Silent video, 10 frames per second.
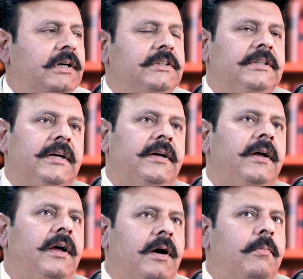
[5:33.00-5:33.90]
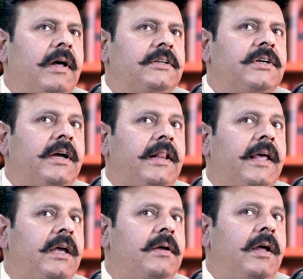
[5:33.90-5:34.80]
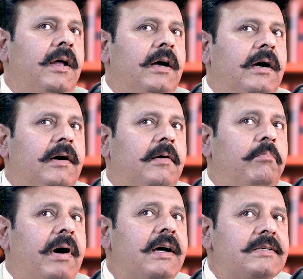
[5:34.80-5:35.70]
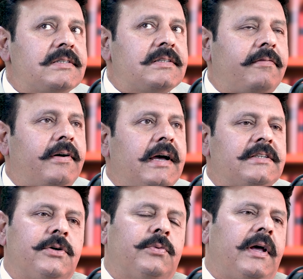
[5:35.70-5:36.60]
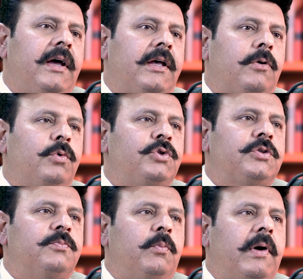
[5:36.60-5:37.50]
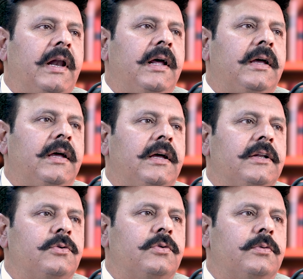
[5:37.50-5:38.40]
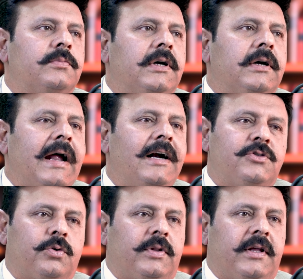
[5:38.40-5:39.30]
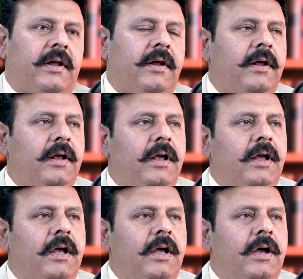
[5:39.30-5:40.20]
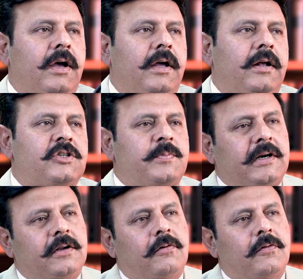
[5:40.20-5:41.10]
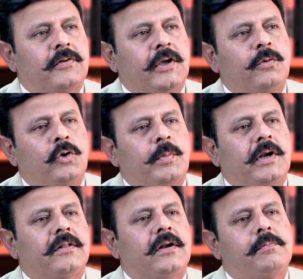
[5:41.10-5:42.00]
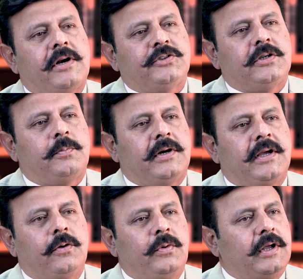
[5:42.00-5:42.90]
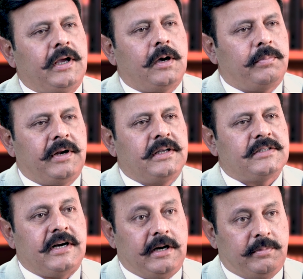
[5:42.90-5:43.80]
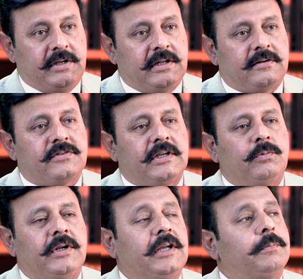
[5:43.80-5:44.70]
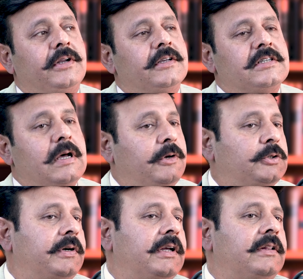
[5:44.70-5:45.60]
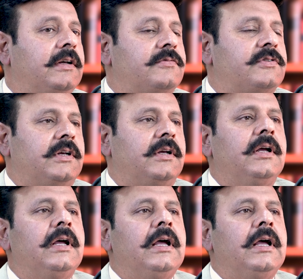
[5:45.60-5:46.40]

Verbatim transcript: हाँ जी ये बड़ा अच्छा एक देखें बाज़ दफ़ा ऐसे होता है कि कुछ ममालिक के जो हेड्स होते हैं इरिस्पेक्टिव ऑफ कि उनके ऊपर कितना प्रेशर पड़े उनके अपने सेटअप की तरफ से उनकी अपनी इस्टेब्लिशमेंट की तरफ से